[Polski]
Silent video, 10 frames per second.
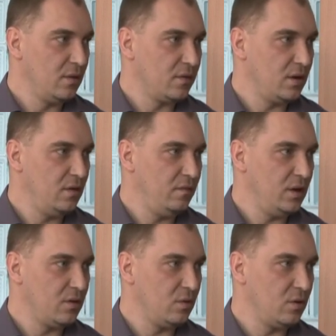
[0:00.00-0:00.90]
to wtedy
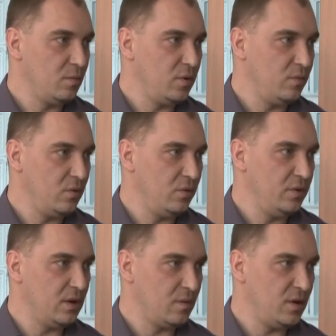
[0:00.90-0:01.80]
wieczór czy
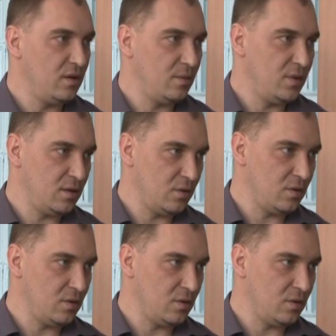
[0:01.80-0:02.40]
popołudnie spędzam na to,